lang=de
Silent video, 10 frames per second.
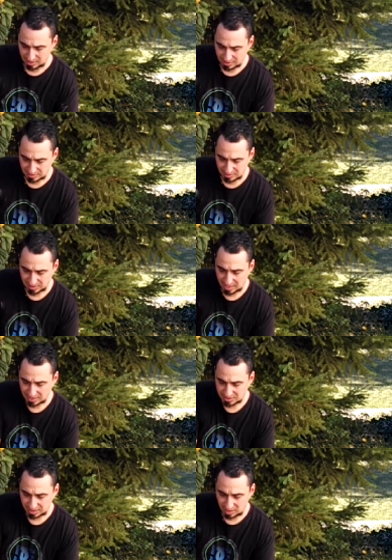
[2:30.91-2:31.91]
Es ist
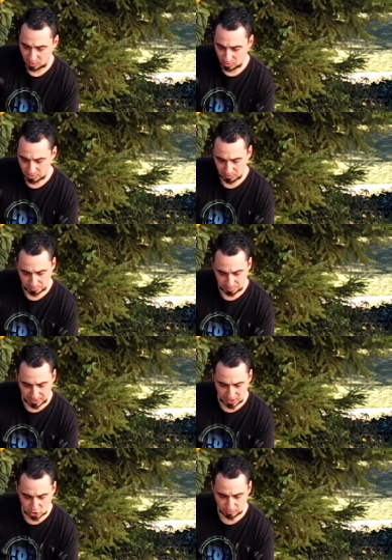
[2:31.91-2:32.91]
leicht rau,
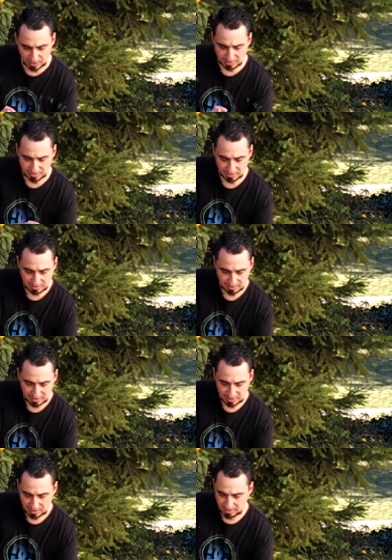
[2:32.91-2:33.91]
pechschwarz,
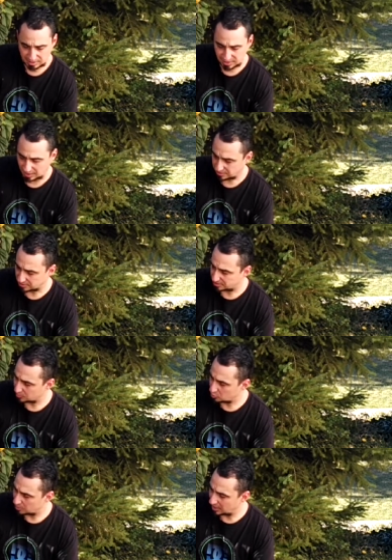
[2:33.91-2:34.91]
die Kanten
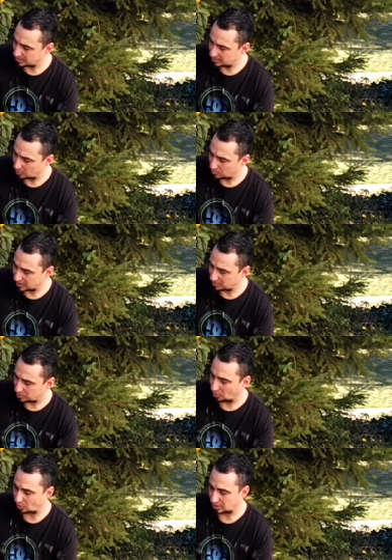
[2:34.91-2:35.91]
sind überall sauber
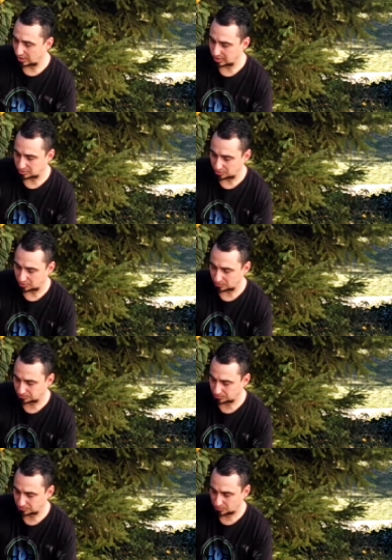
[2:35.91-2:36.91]
gebrochen, also
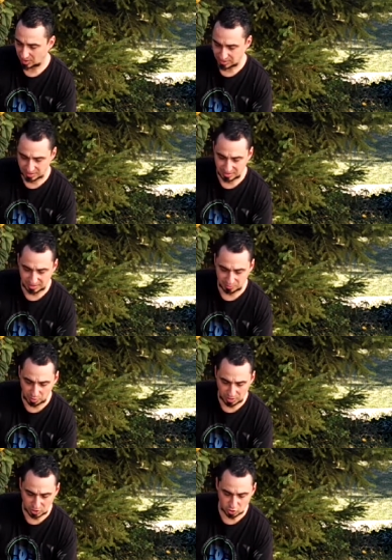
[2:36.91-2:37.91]
das ist
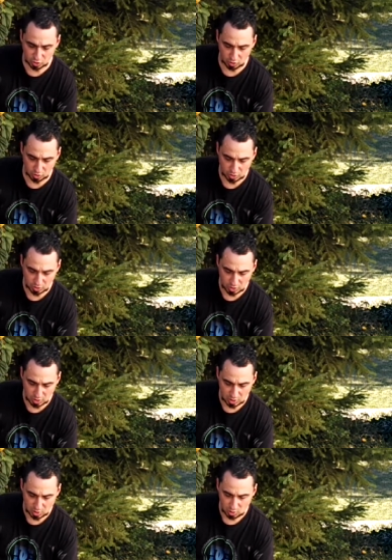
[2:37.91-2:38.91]
wirklich schon
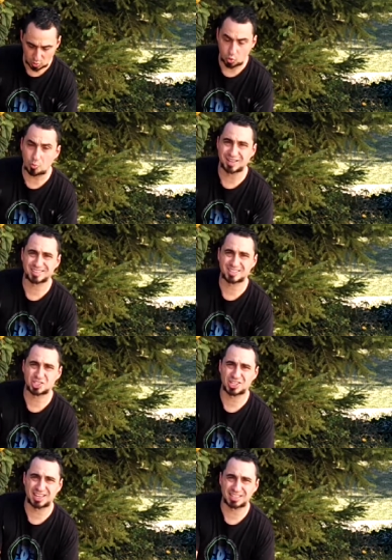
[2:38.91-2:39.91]
oberster
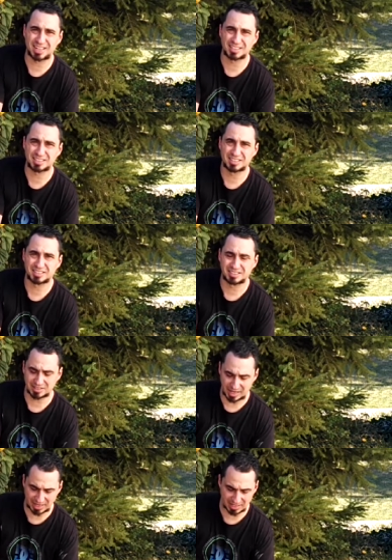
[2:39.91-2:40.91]
Standard,
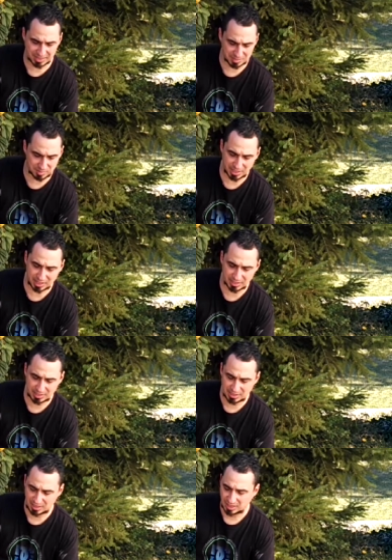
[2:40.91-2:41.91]
sage ich jetzt mal. Ja?
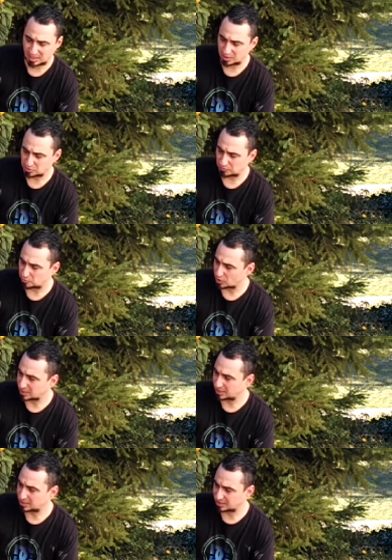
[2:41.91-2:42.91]
Also
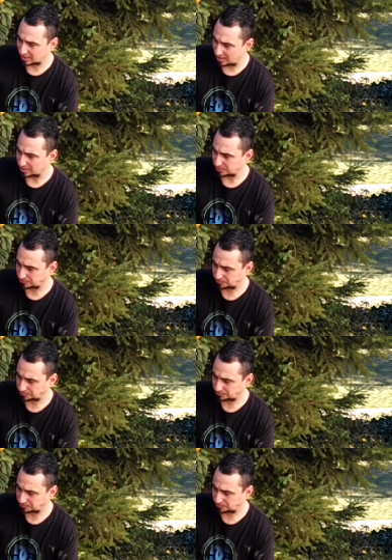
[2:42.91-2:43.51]
wirklich geil.